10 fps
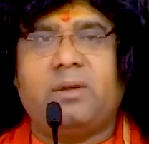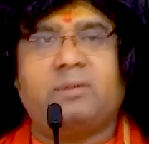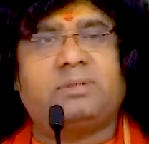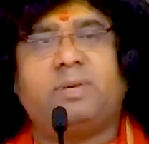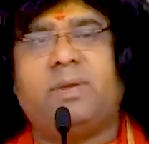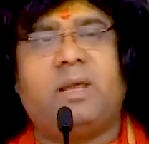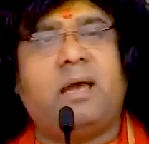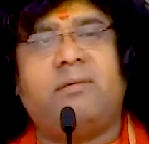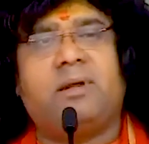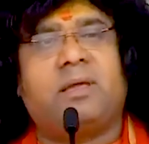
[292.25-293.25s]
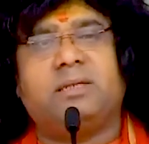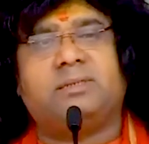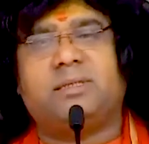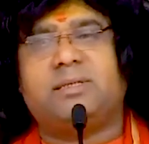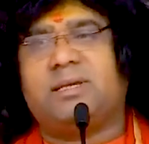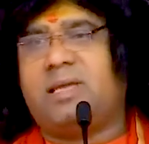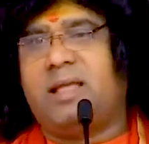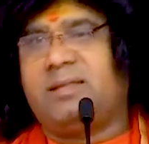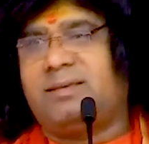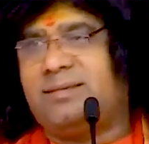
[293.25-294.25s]
उस समय रावण की स्थिति
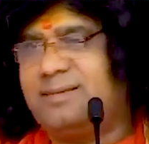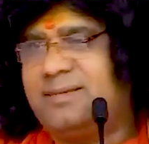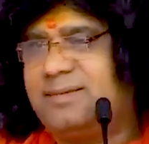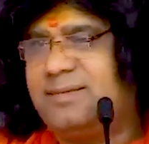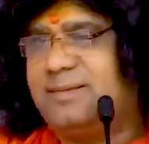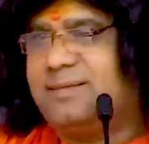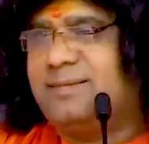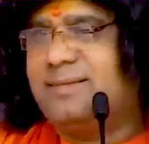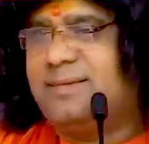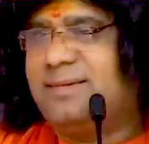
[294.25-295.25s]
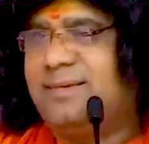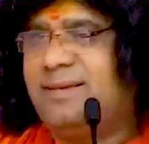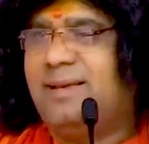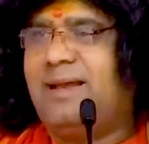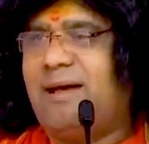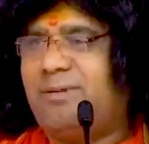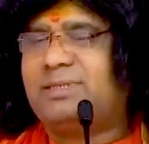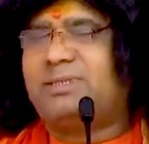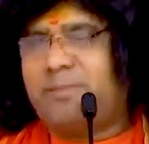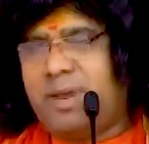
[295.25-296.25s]
क्या थी रावण
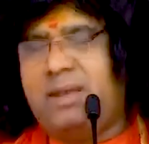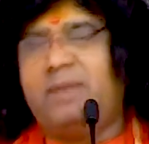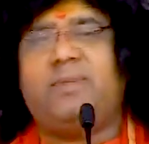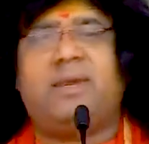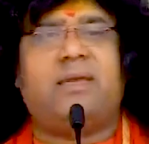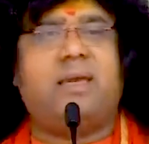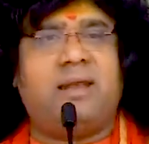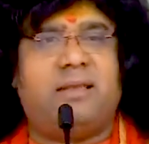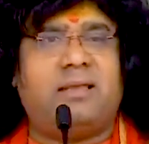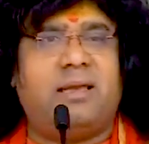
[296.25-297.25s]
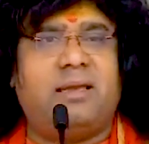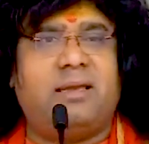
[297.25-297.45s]
संभलने में नहीं आ रहा था